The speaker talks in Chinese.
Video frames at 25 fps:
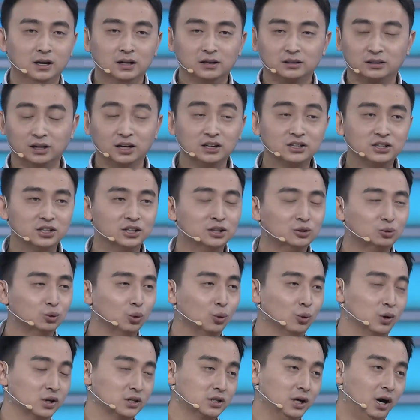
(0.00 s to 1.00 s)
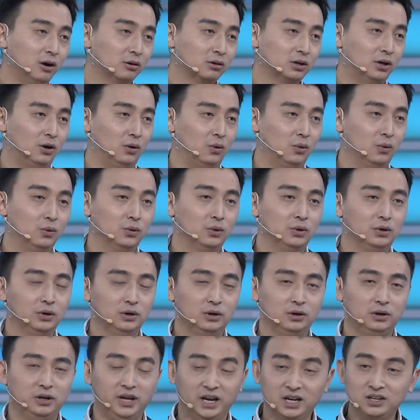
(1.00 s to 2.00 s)
曾经做过销售，
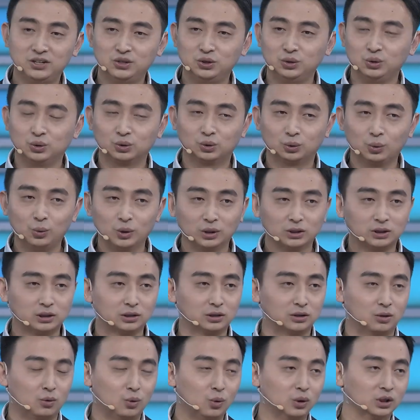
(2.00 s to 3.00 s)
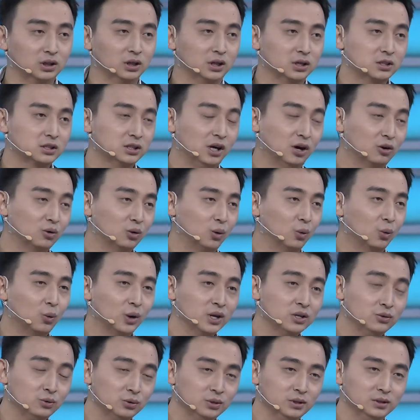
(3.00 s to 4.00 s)
连续多次获得销售
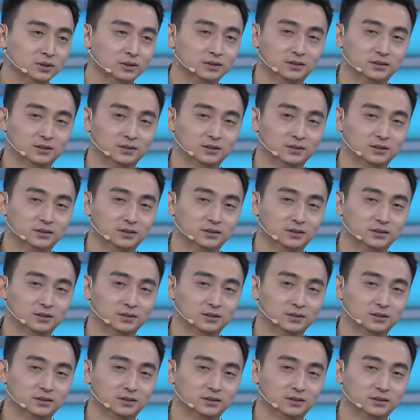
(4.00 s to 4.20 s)
冠军。